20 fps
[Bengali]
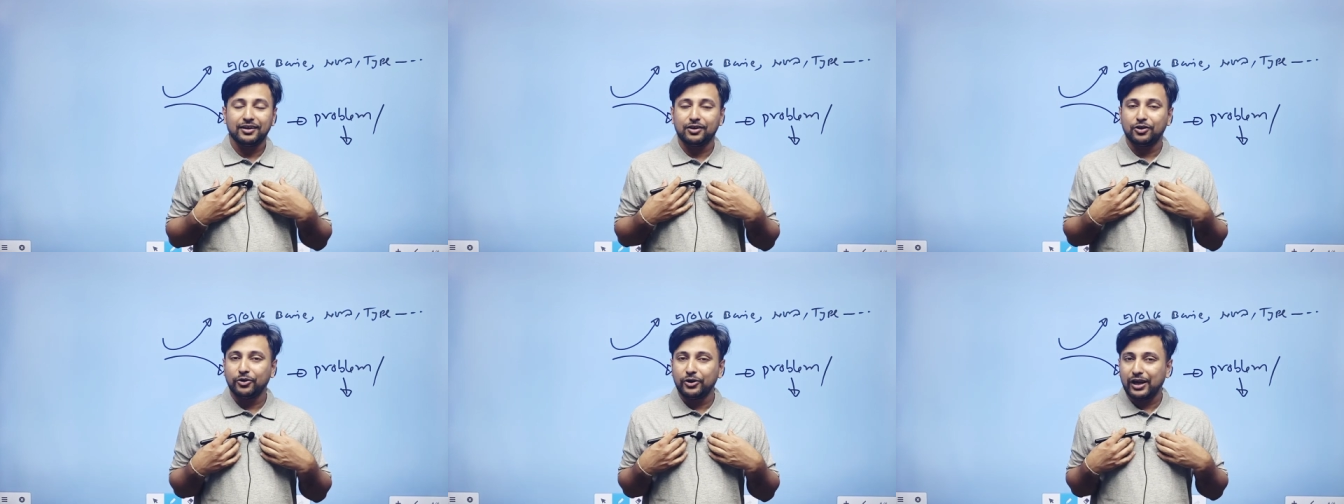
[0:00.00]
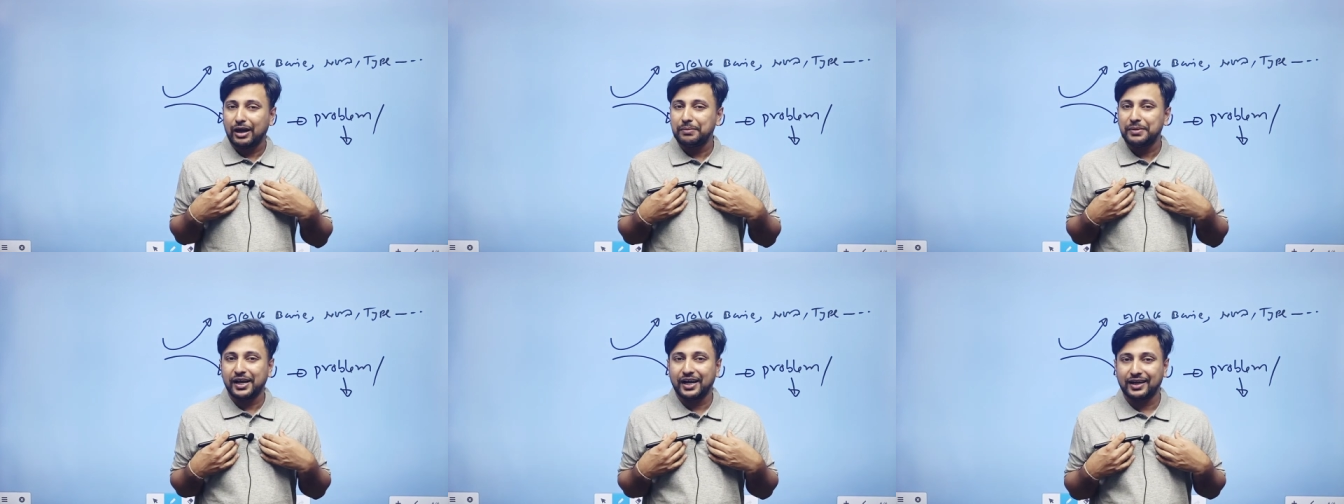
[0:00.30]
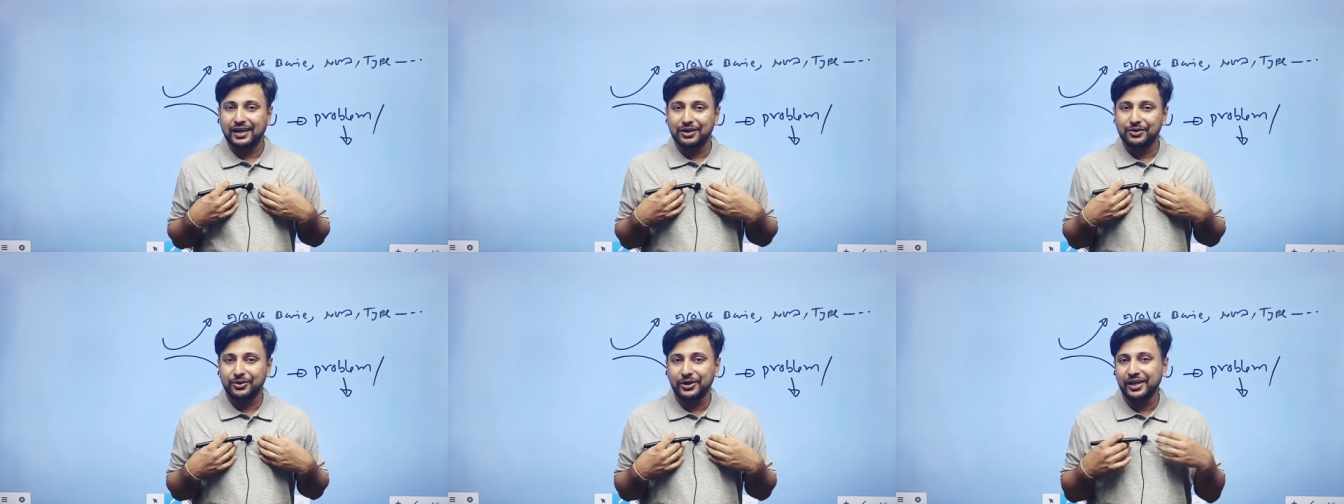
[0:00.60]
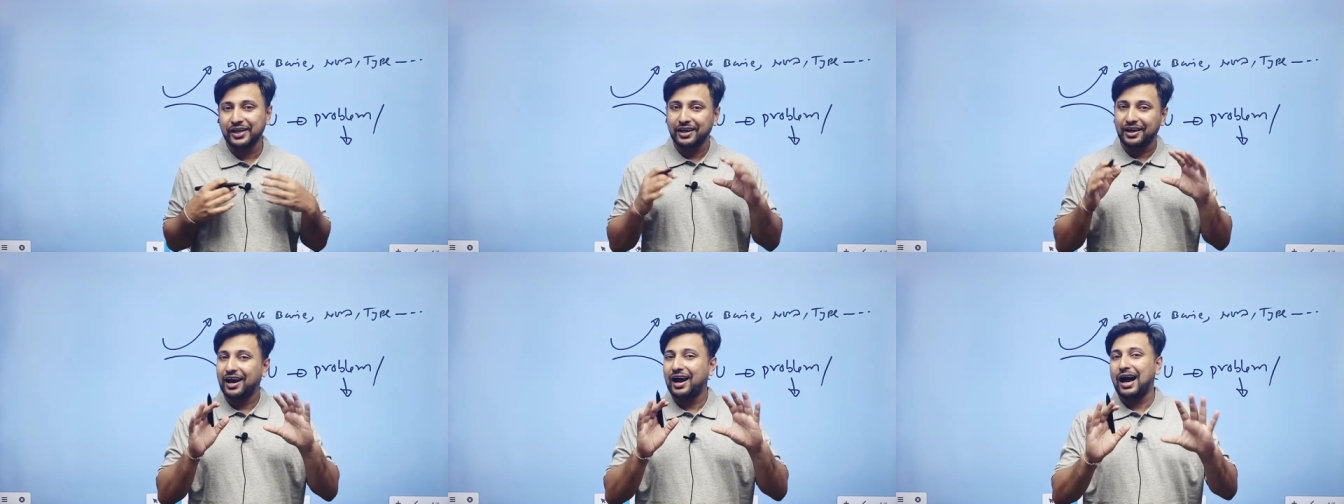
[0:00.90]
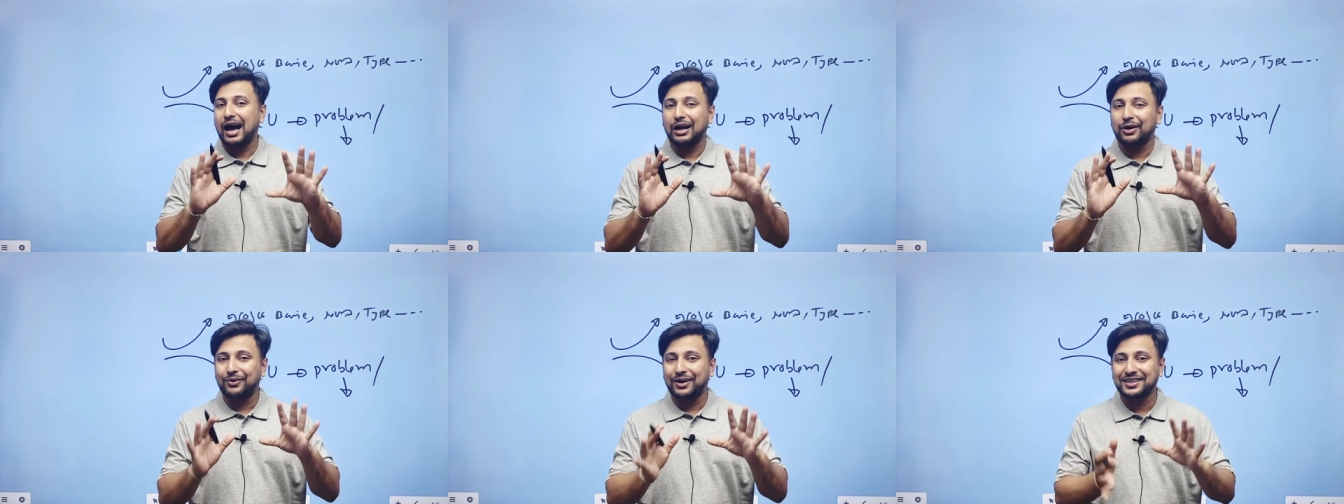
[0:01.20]
নই আমি একা নই
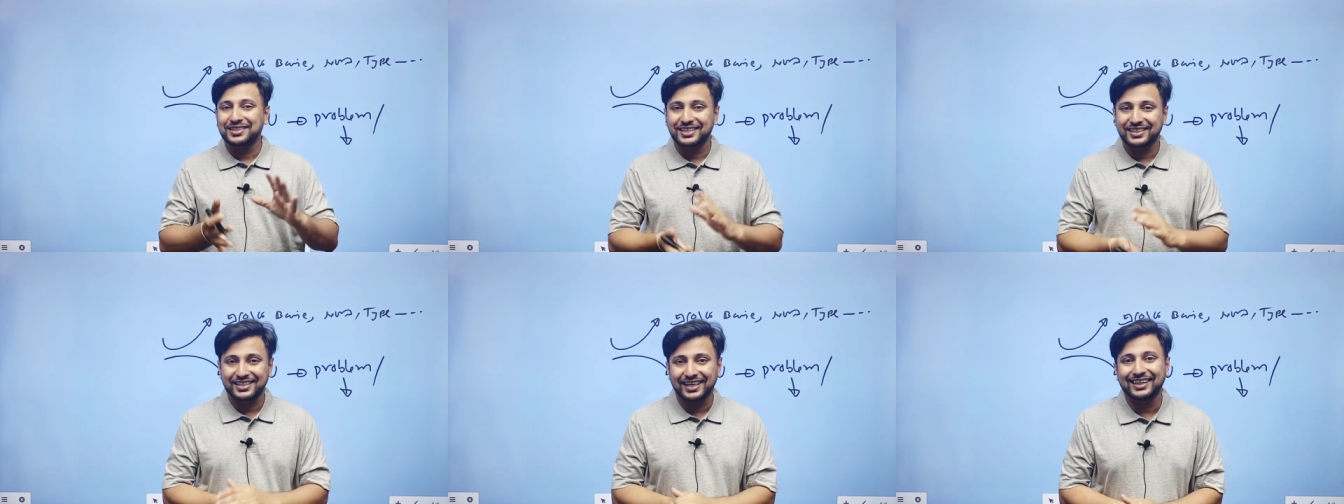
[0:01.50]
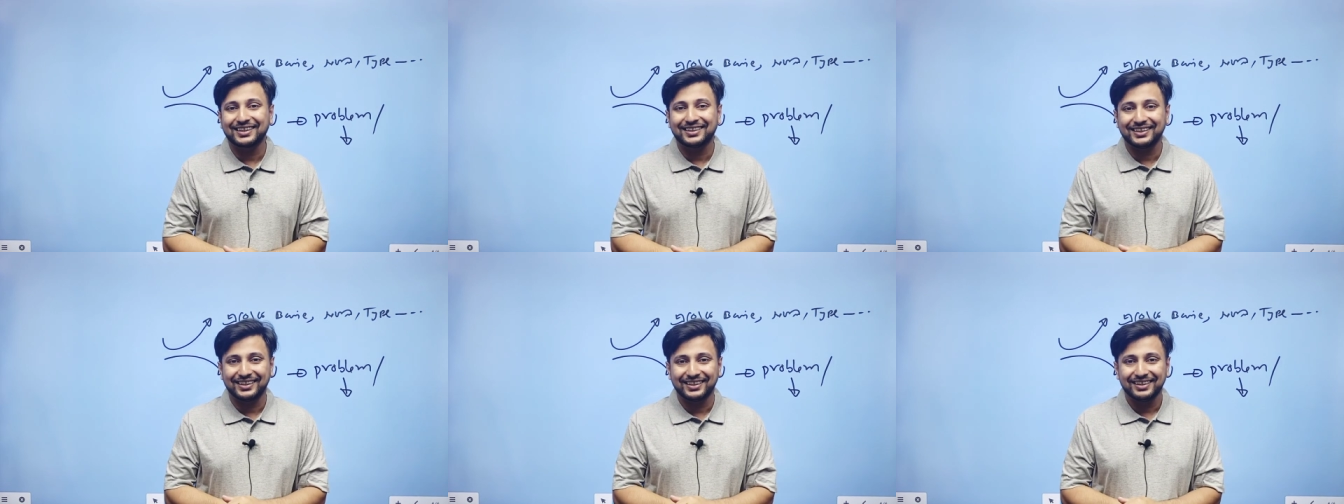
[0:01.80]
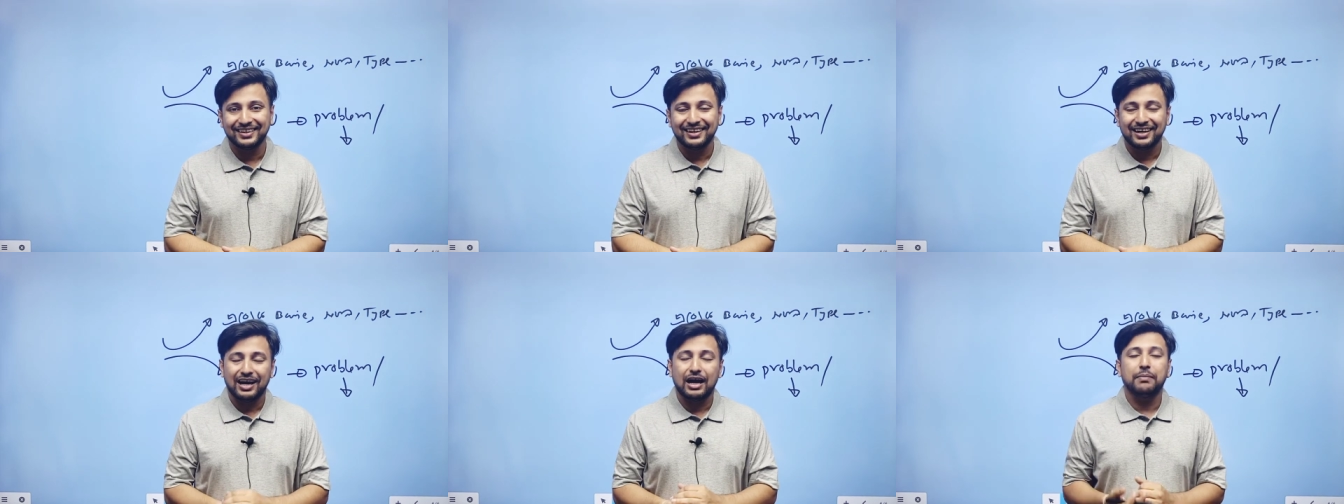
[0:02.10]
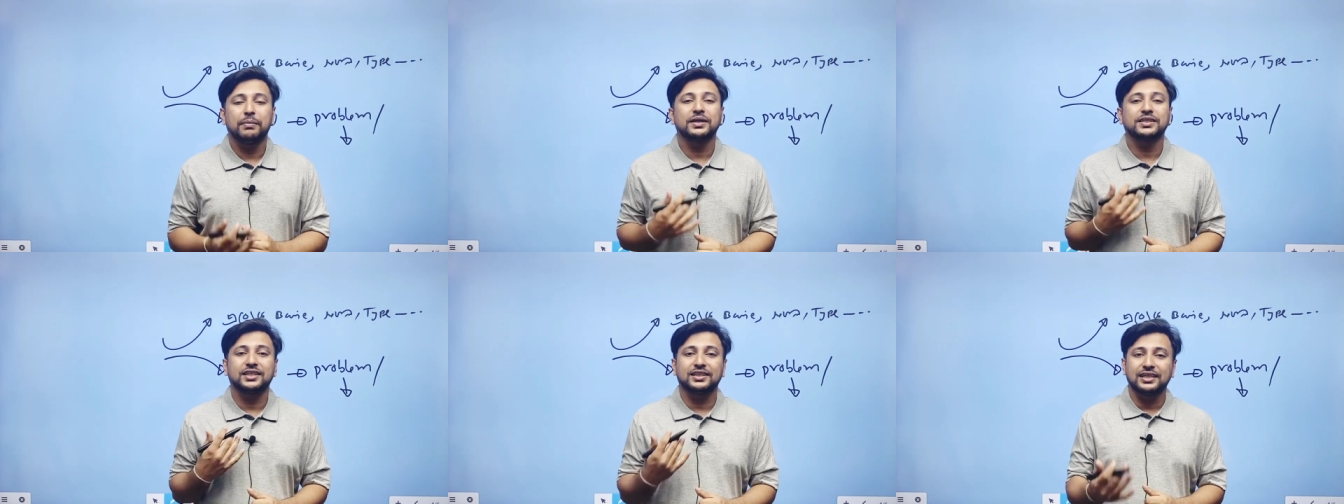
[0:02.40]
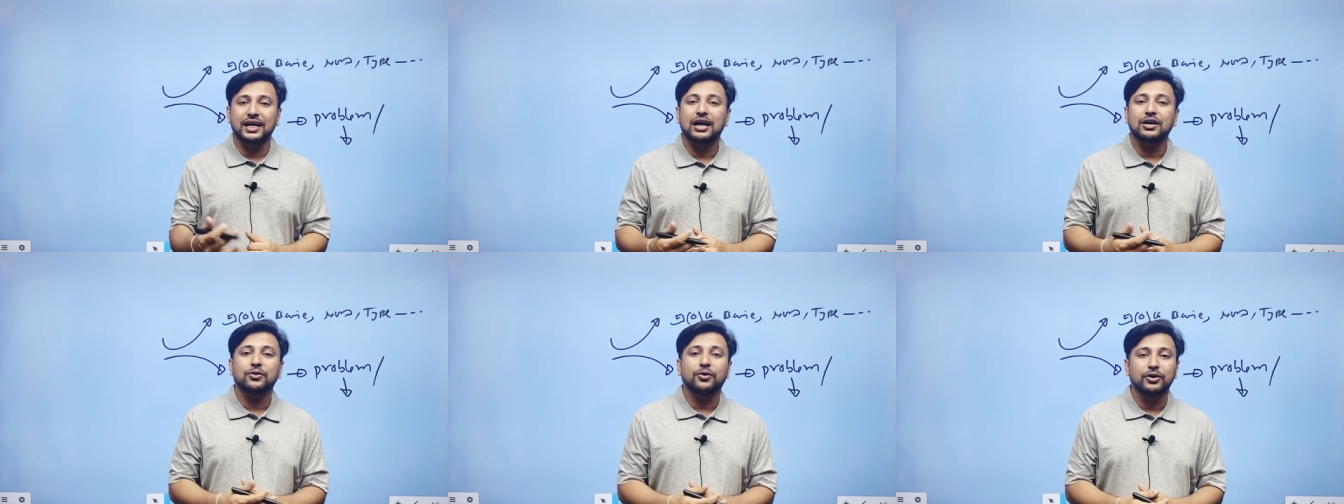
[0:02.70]
আরও আছে সাথে আমার সাথে
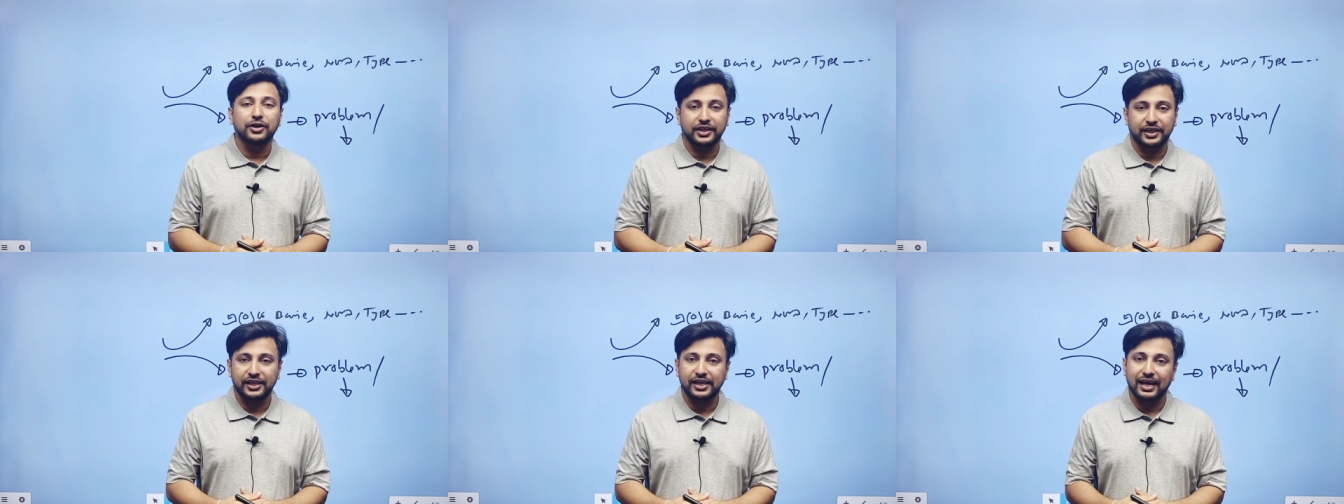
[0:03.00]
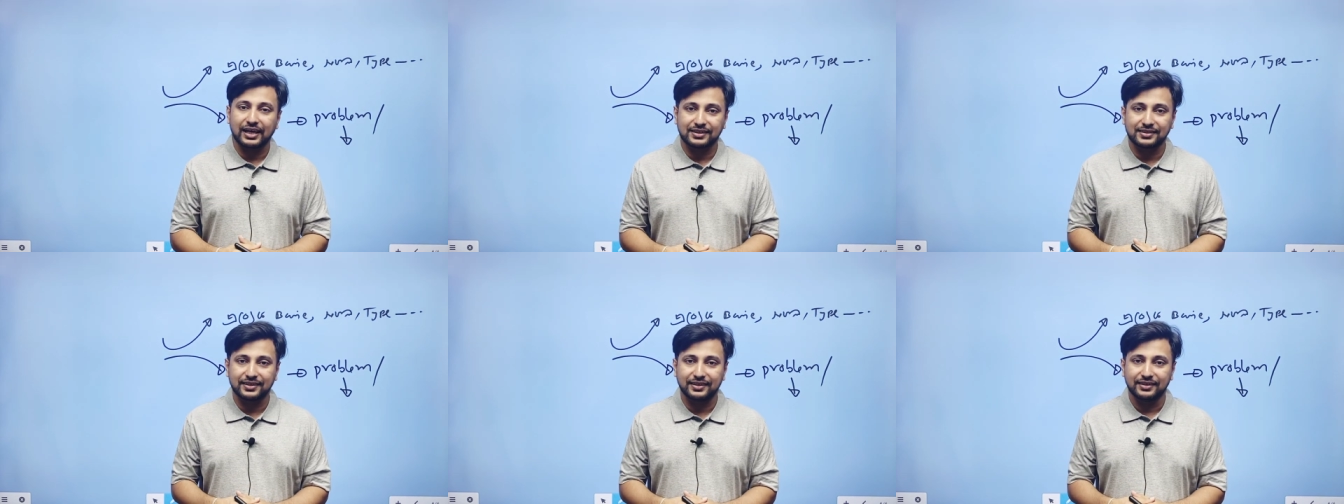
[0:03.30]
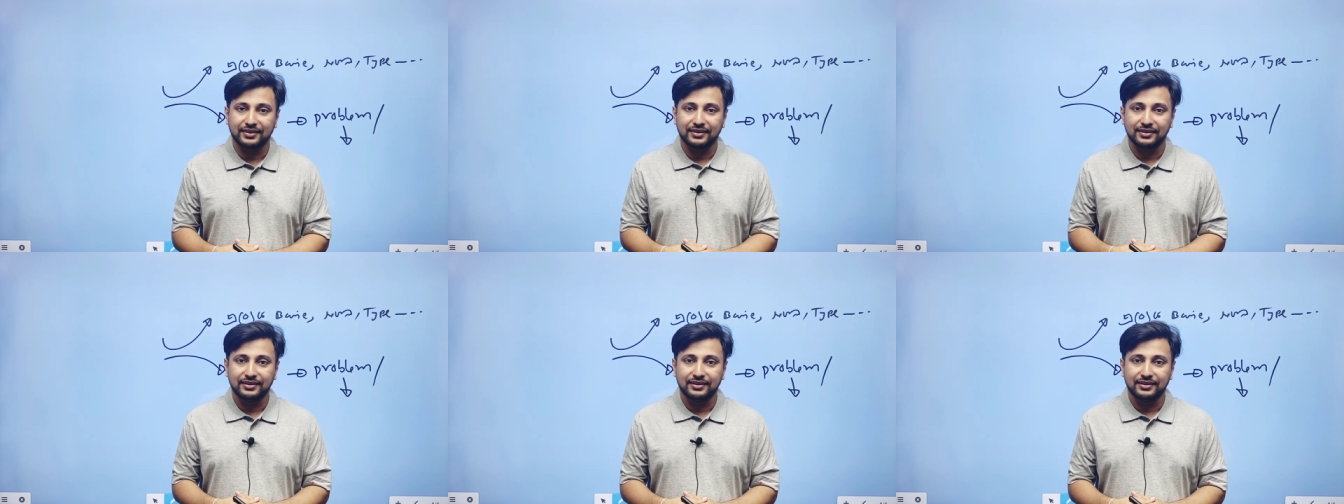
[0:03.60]
আরও অনেকেই আছে